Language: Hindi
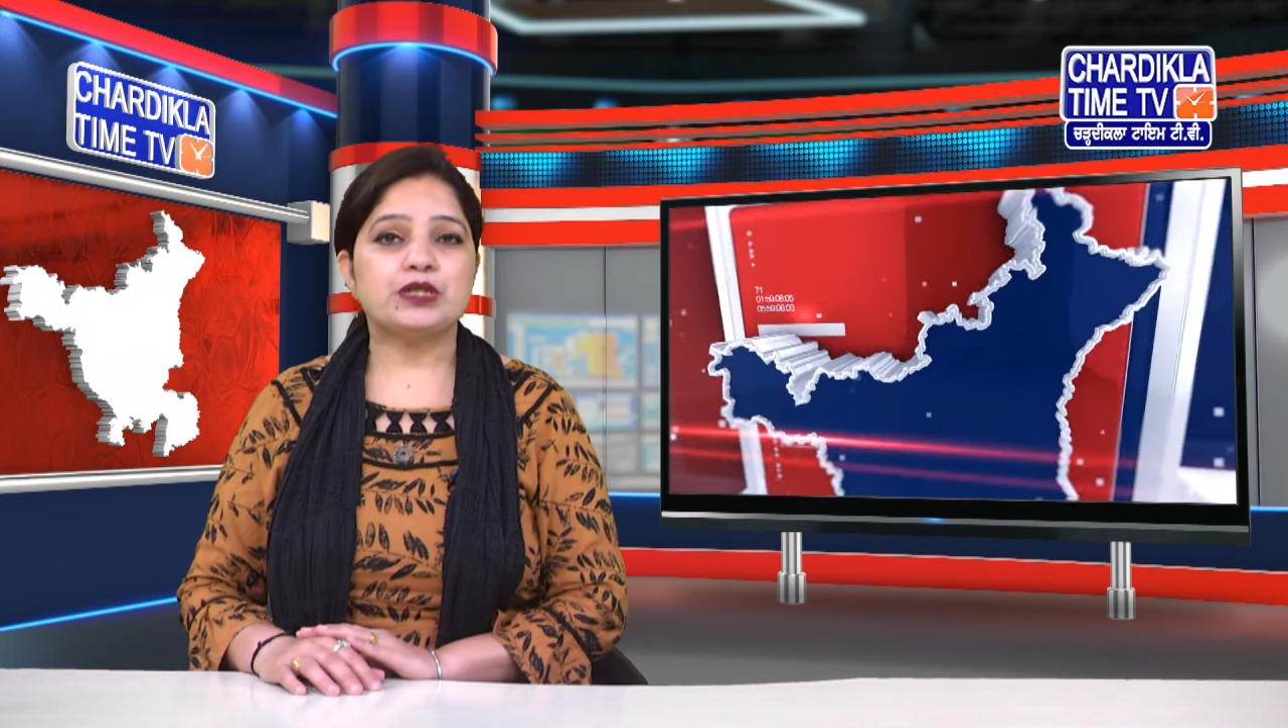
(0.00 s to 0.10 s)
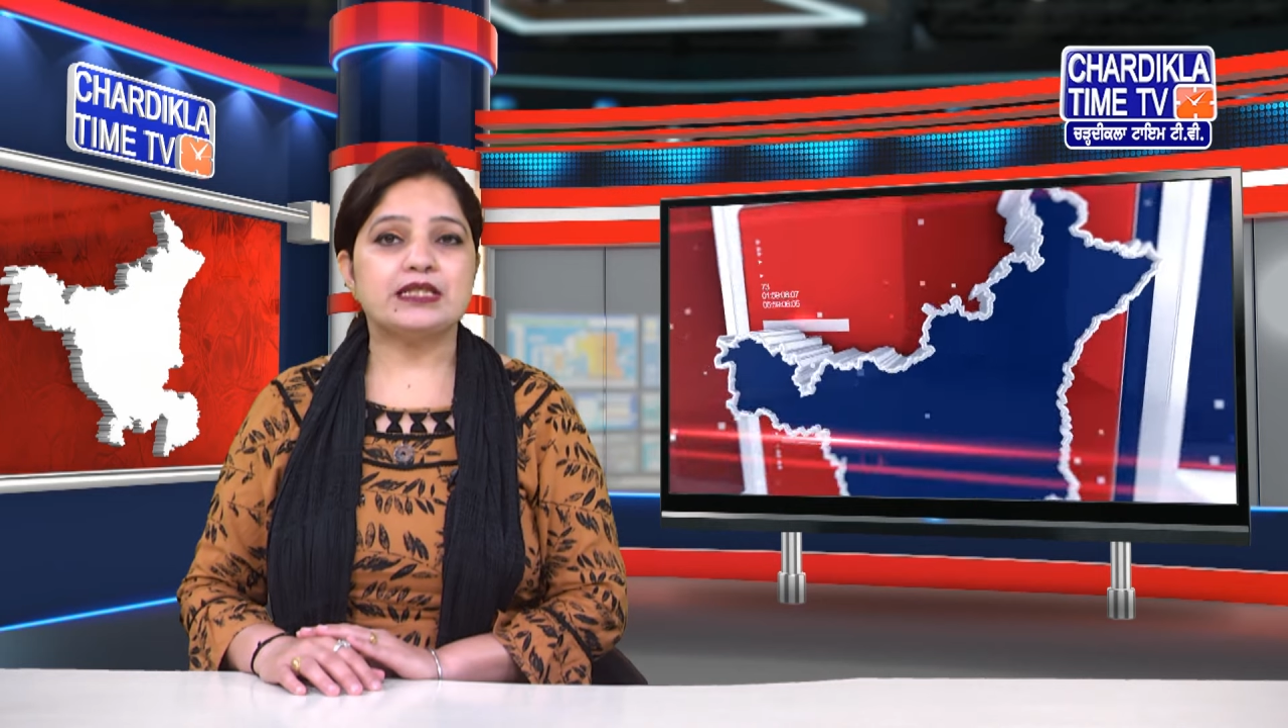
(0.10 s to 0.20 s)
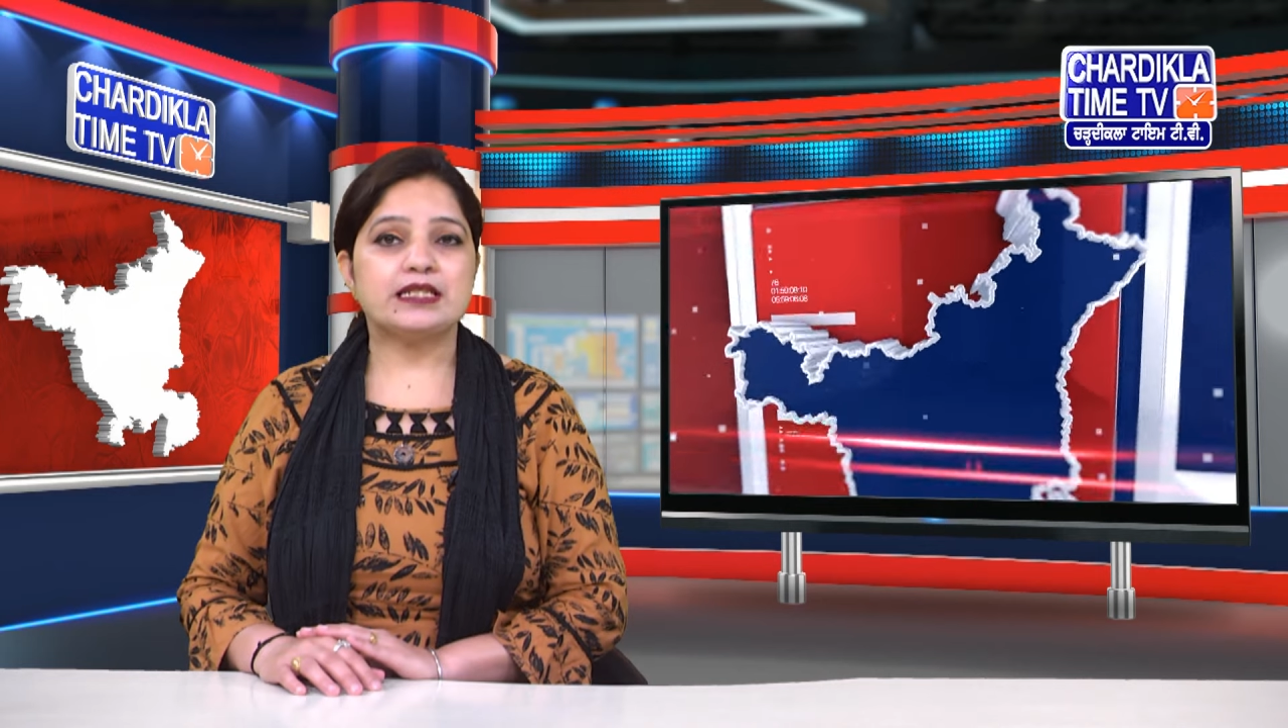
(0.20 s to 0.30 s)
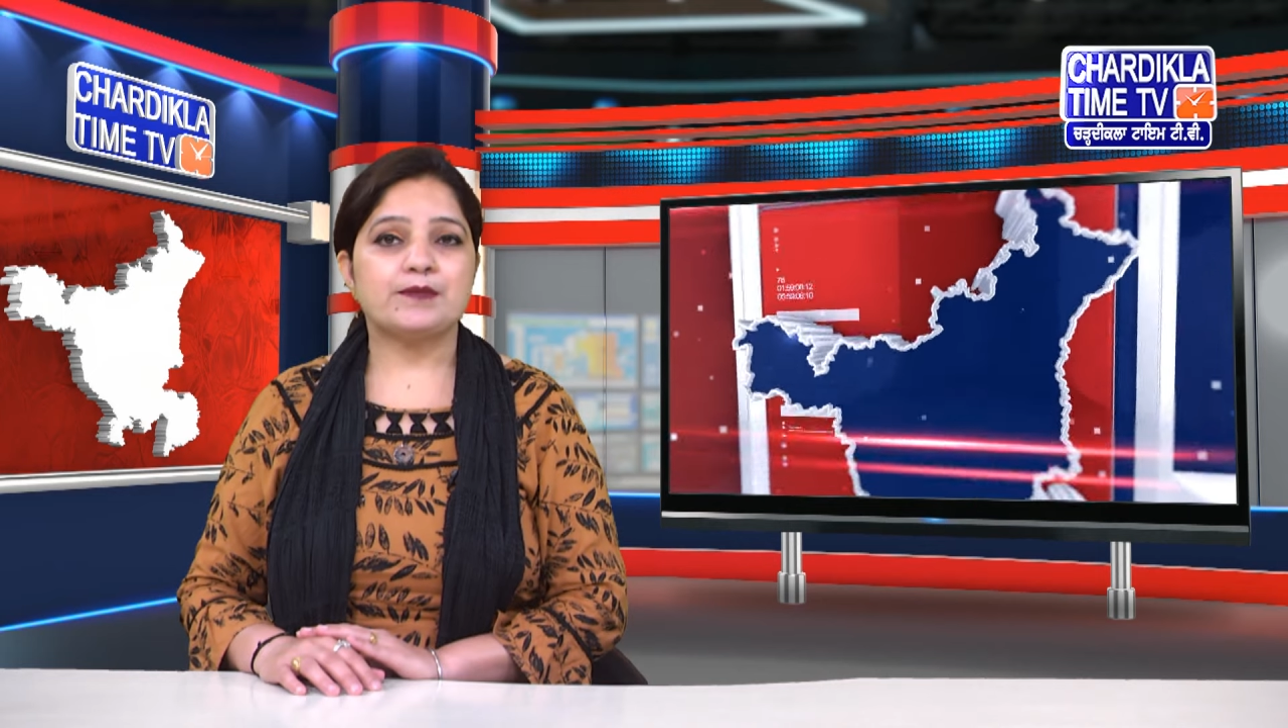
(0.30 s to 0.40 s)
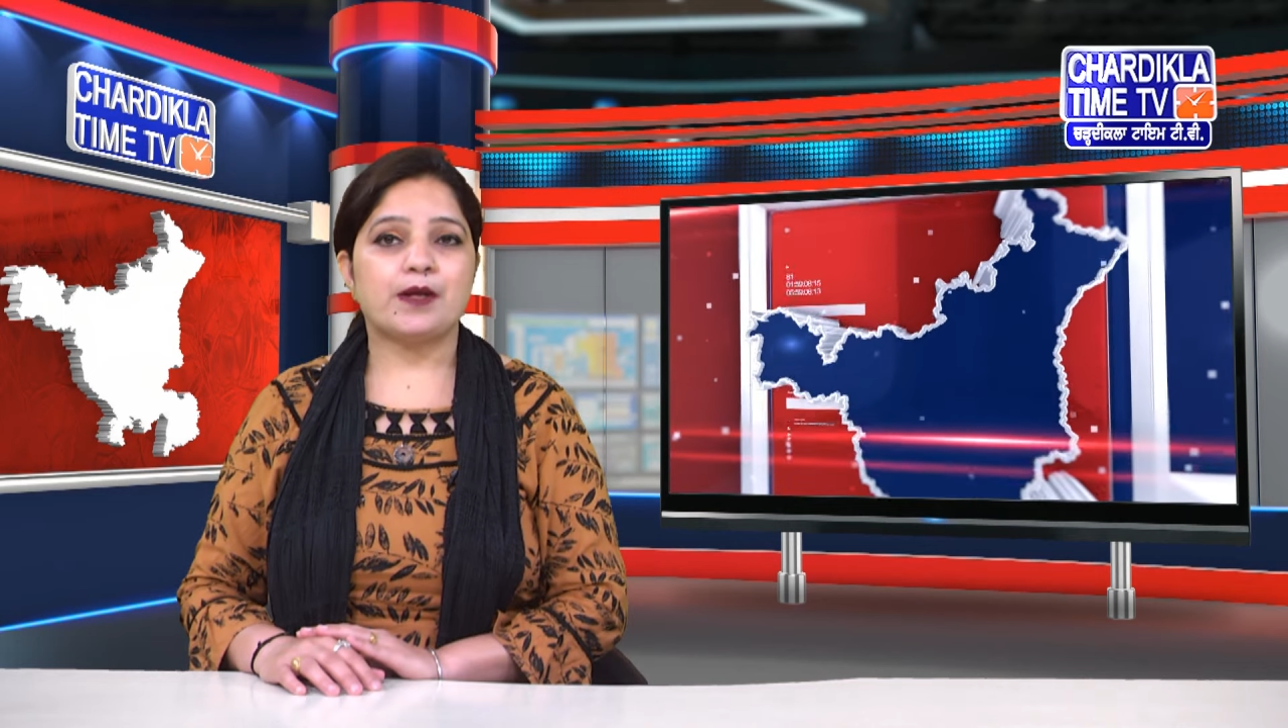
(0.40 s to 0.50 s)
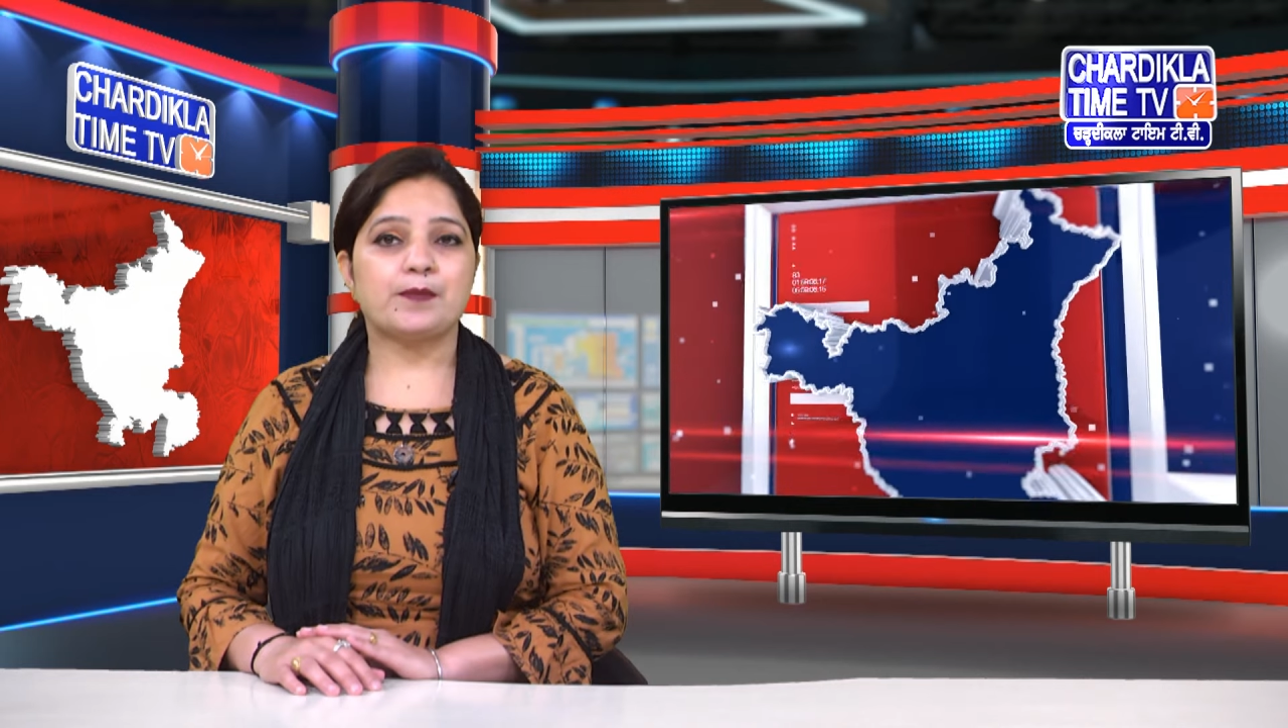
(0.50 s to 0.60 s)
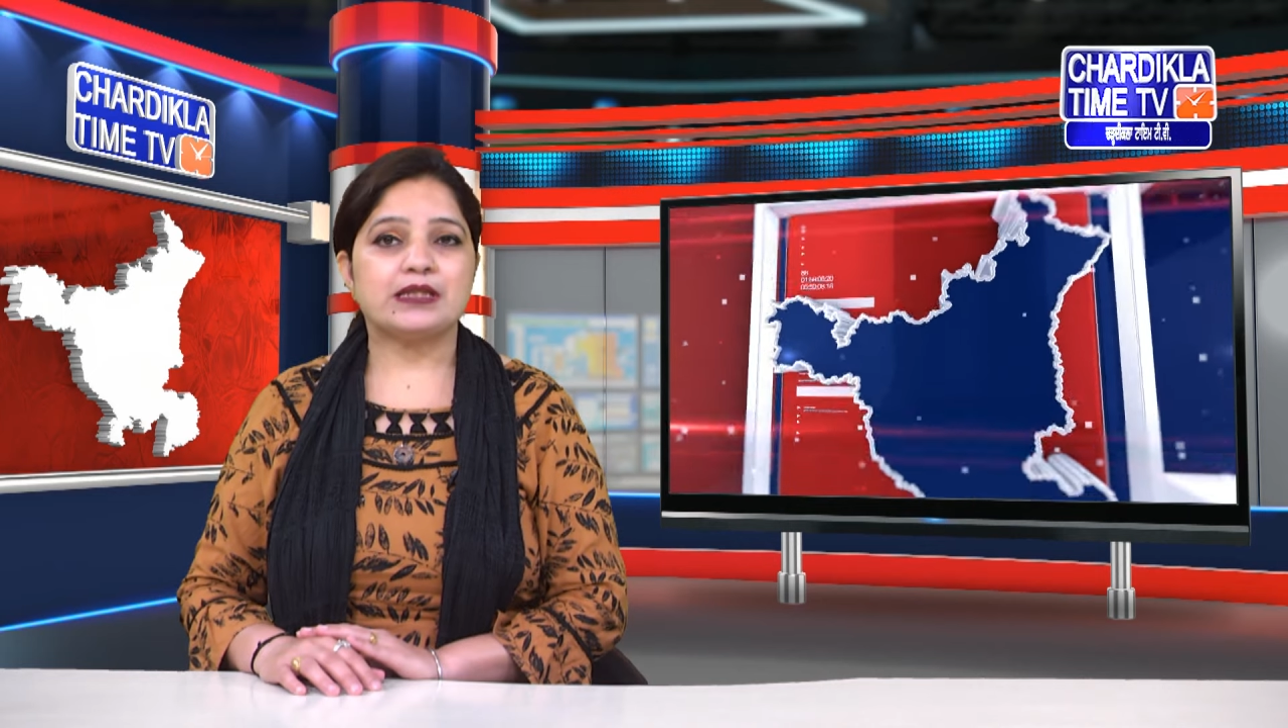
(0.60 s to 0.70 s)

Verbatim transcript: तीसरी बार